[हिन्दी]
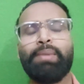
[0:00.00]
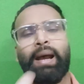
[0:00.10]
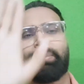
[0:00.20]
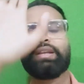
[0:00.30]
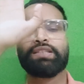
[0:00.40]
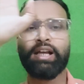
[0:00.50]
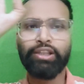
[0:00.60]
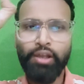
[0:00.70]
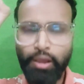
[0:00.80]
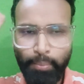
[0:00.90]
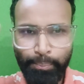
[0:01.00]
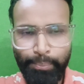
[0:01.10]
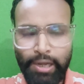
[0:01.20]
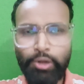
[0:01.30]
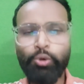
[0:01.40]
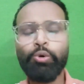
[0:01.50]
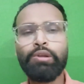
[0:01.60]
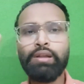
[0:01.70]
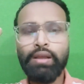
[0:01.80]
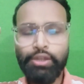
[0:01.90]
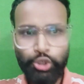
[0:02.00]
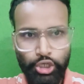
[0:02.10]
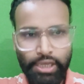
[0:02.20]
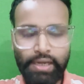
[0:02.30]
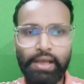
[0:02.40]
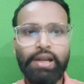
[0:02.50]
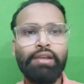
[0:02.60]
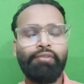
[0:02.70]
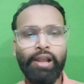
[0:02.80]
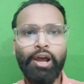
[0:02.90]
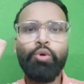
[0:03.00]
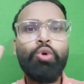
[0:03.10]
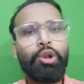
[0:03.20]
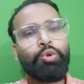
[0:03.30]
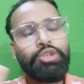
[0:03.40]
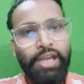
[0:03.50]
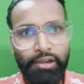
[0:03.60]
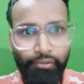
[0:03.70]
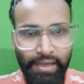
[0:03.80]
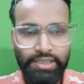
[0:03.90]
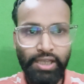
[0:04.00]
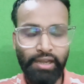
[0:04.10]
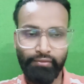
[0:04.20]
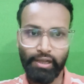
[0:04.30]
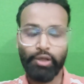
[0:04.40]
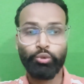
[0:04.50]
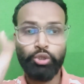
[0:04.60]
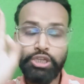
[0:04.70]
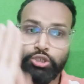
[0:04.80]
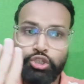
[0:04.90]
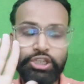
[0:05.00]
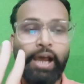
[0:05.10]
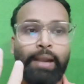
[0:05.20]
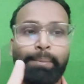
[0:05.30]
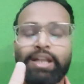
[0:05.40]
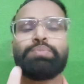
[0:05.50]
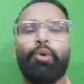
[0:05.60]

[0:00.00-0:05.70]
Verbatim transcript: मैं आपके साथ बिल्कुल शेयर करने वाला हूं और कुछ एडवाइस देने वाला हूं तो ये जो चार पांच